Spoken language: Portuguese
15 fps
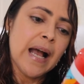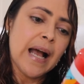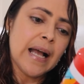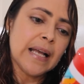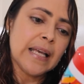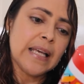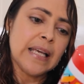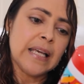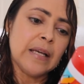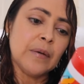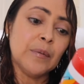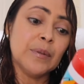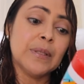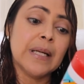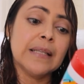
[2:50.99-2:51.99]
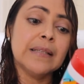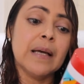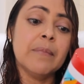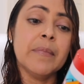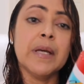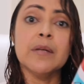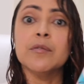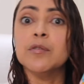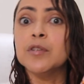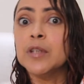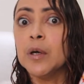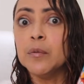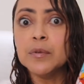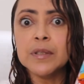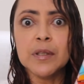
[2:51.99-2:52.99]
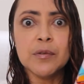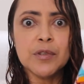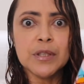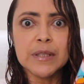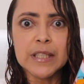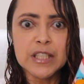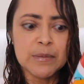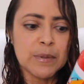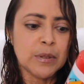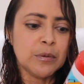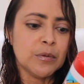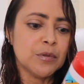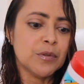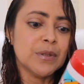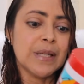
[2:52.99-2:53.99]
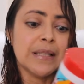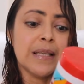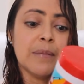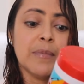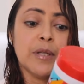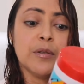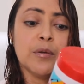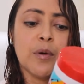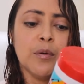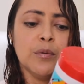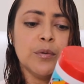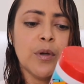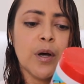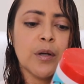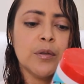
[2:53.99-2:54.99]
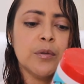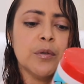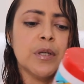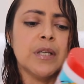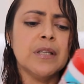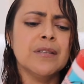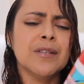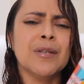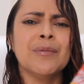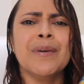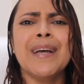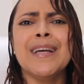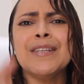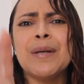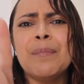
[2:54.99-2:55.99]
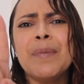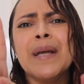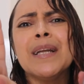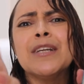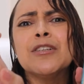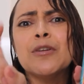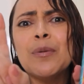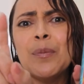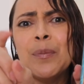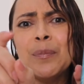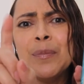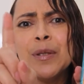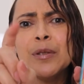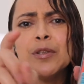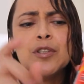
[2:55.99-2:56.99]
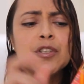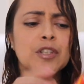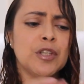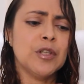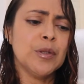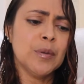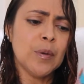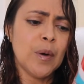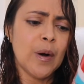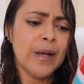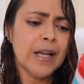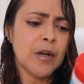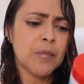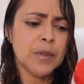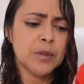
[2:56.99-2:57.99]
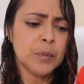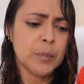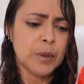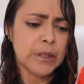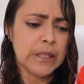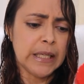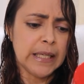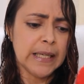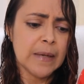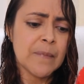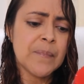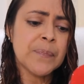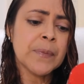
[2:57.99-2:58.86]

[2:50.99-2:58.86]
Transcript: Aqui, o tratamento não são de 3 minutos, o tratamento com o Dr. Rícino é de apenas um minutinho, olha quanto poder.